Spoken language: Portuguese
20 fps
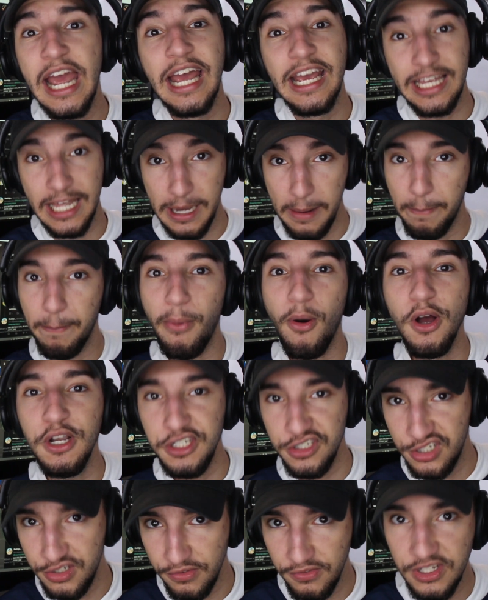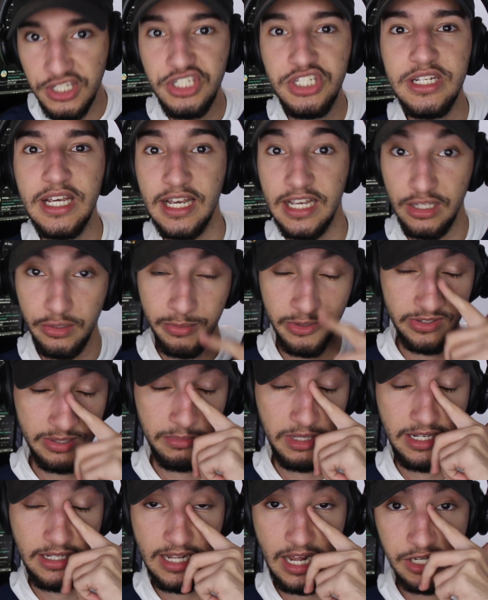que ele pode dividir a
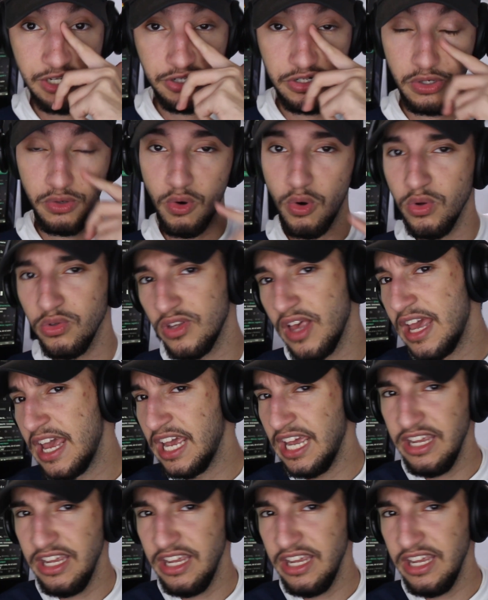responsabilidade de gols.